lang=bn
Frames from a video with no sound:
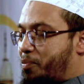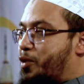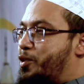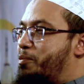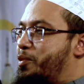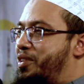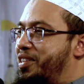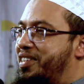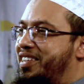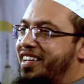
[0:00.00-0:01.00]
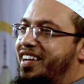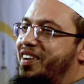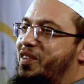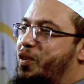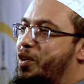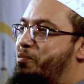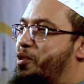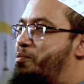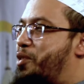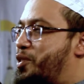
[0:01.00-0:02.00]
প্রশ্ন
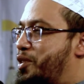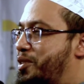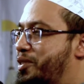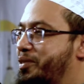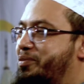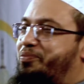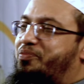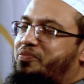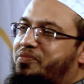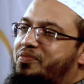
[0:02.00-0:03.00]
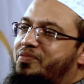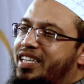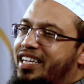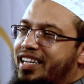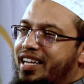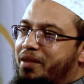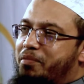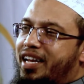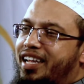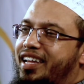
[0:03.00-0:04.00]
অদ্ভুত প্রশ্ন তো
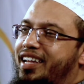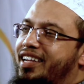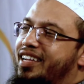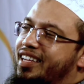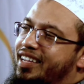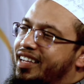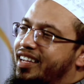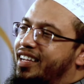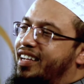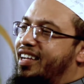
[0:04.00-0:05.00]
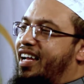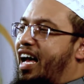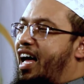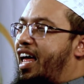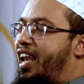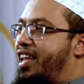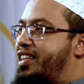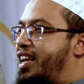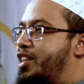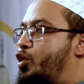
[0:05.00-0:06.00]
মানে আল্লাহ
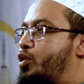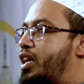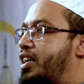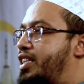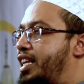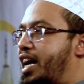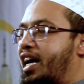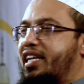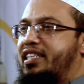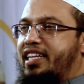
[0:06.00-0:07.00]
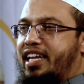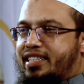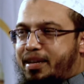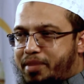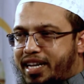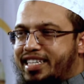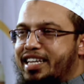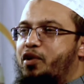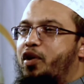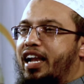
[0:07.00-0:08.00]
তালা তো তাকদিরে আগে থেকে একটা মেয়ে
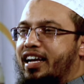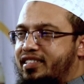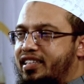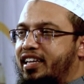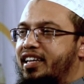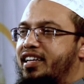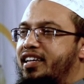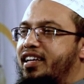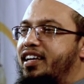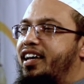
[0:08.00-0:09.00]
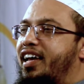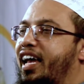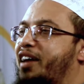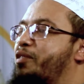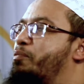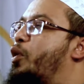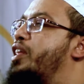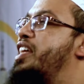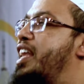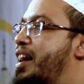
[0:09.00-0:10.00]
ঠিক করে রাখছে এখন
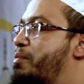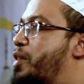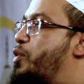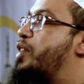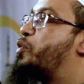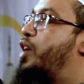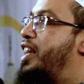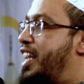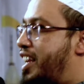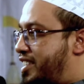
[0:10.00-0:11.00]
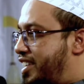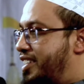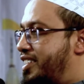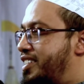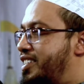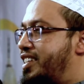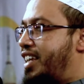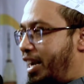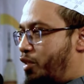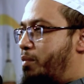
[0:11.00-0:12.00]
বলে দিলে আমরা ওইটা তুলে নিয়ে আসি
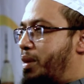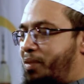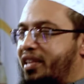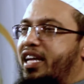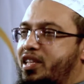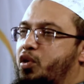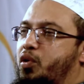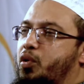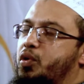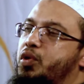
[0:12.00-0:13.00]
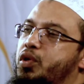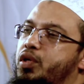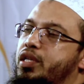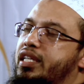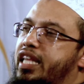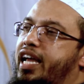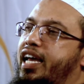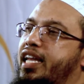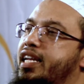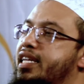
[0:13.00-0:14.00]
এ হলো ব্যাপার তাই তো
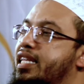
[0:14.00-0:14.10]
দেখেন